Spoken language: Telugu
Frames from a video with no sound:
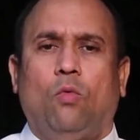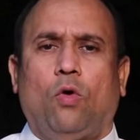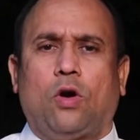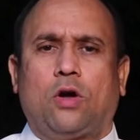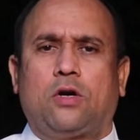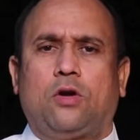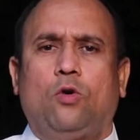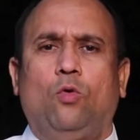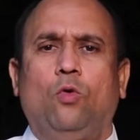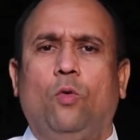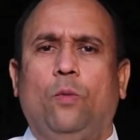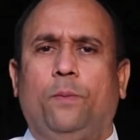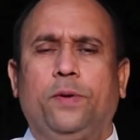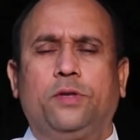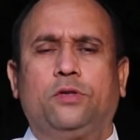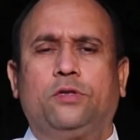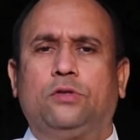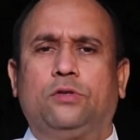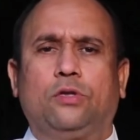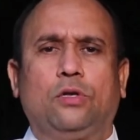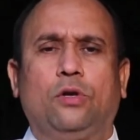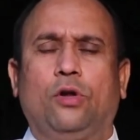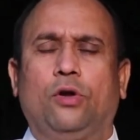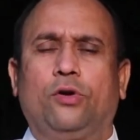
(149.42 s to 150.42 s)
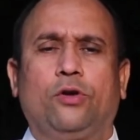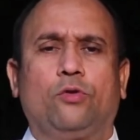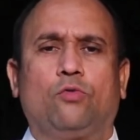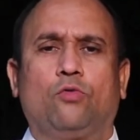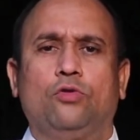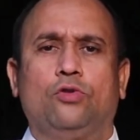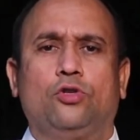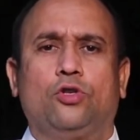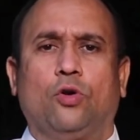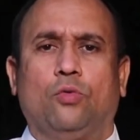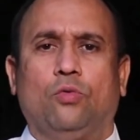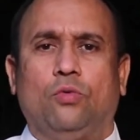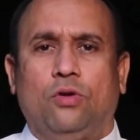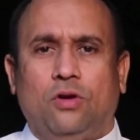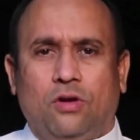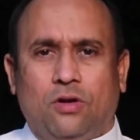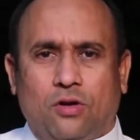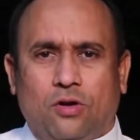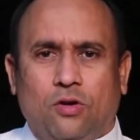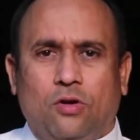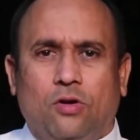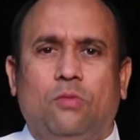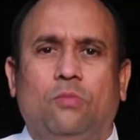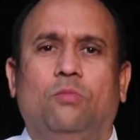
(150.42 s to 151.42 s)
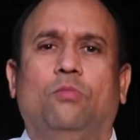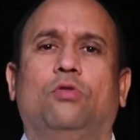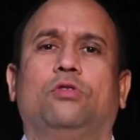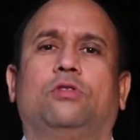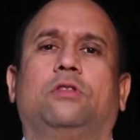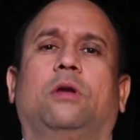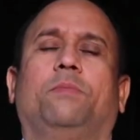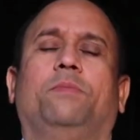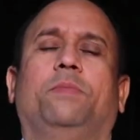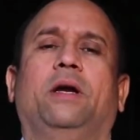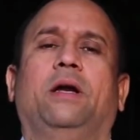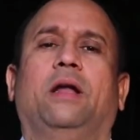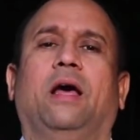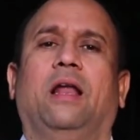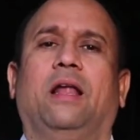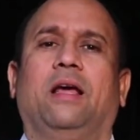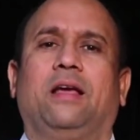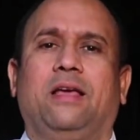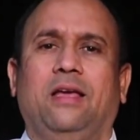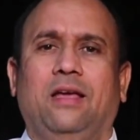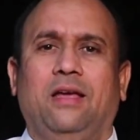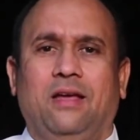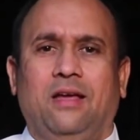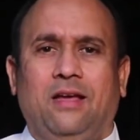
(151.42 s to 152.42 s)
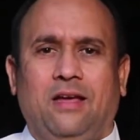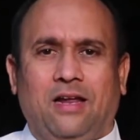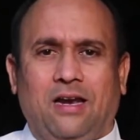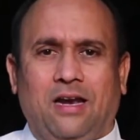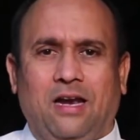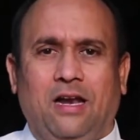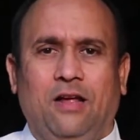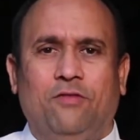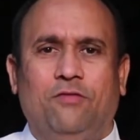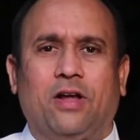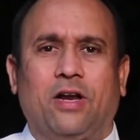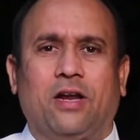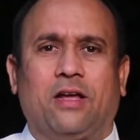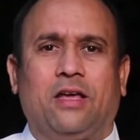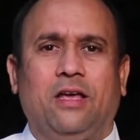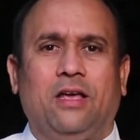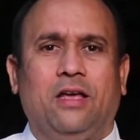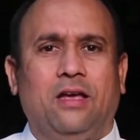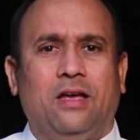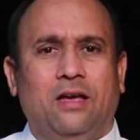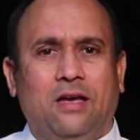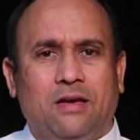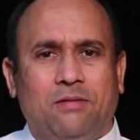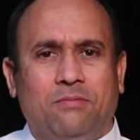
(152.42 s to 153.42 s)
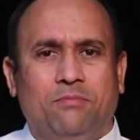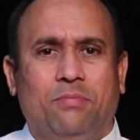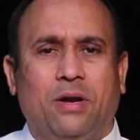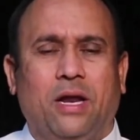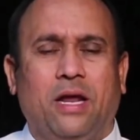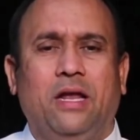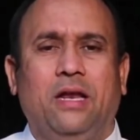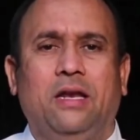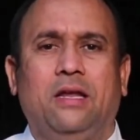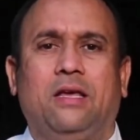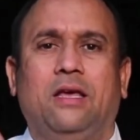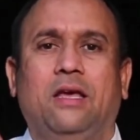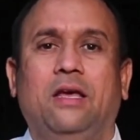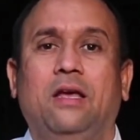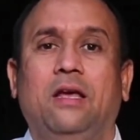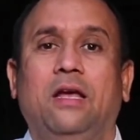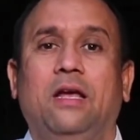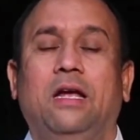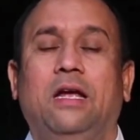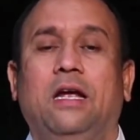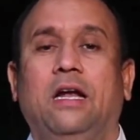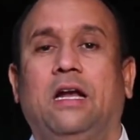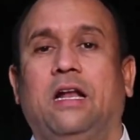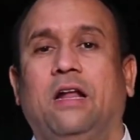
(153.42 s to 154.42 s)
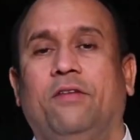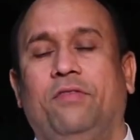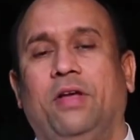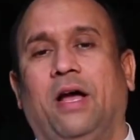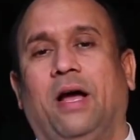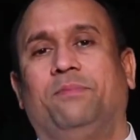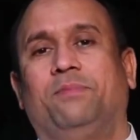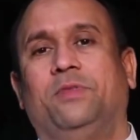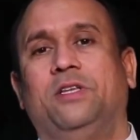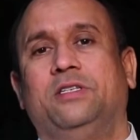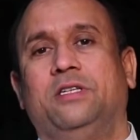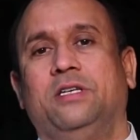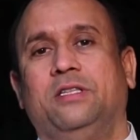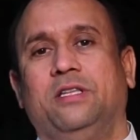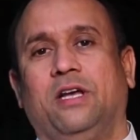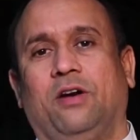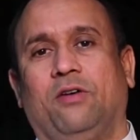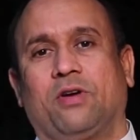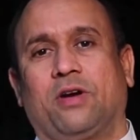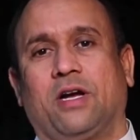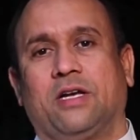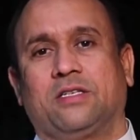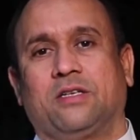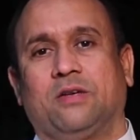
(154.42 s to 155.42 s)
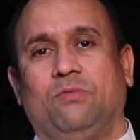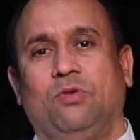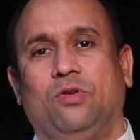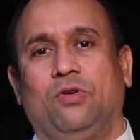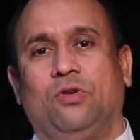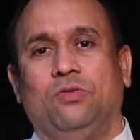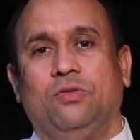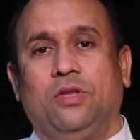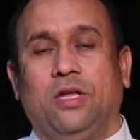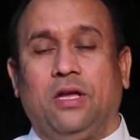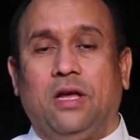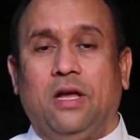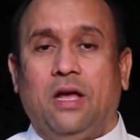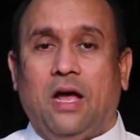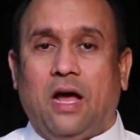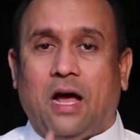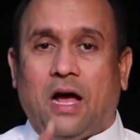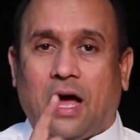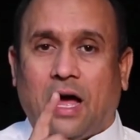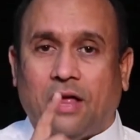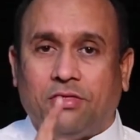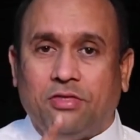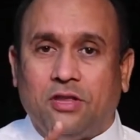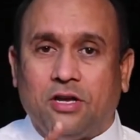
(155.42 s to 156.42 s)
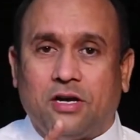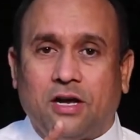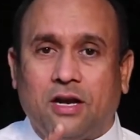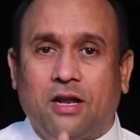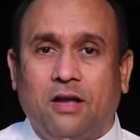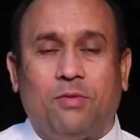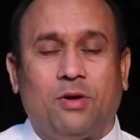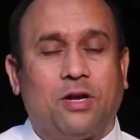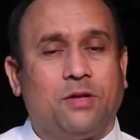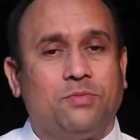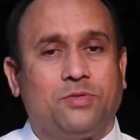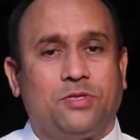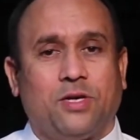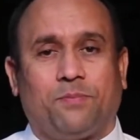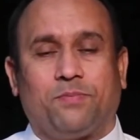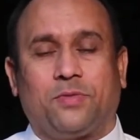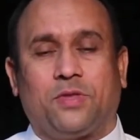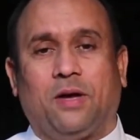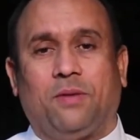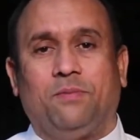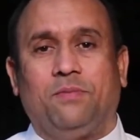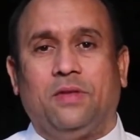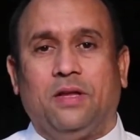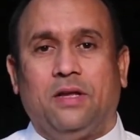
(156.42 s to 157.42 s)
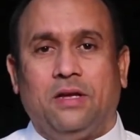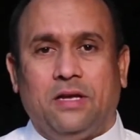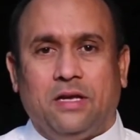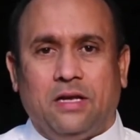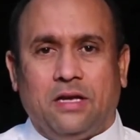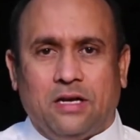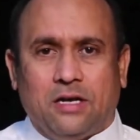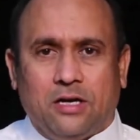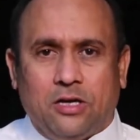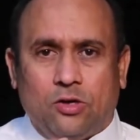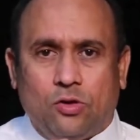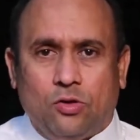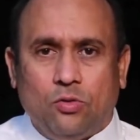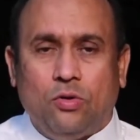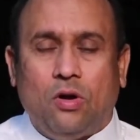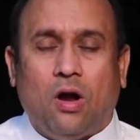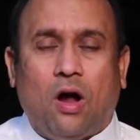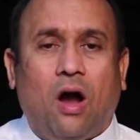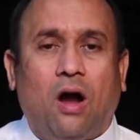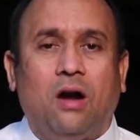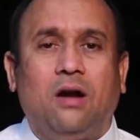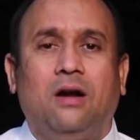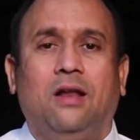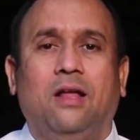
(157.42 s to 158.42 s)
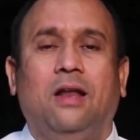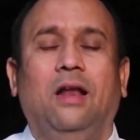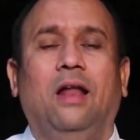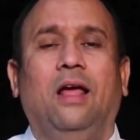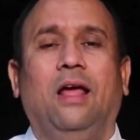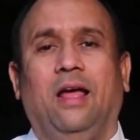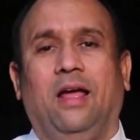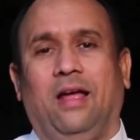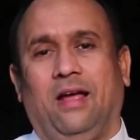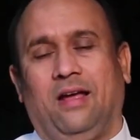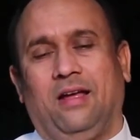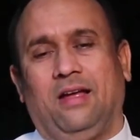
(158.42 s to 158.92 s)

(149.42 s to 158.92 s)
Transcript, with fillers: ఒక్క ఊపిరితిత్తుల్లోనే కూర్చోవు మూత్రపిండాలకి లివర్కి బ్రెయిన్కి ఇట్లా వ్యాప్తి చెందే అవకాశం ఉంటుంది అందుకనే మనం చెప్తాం డు నాట్ డిలే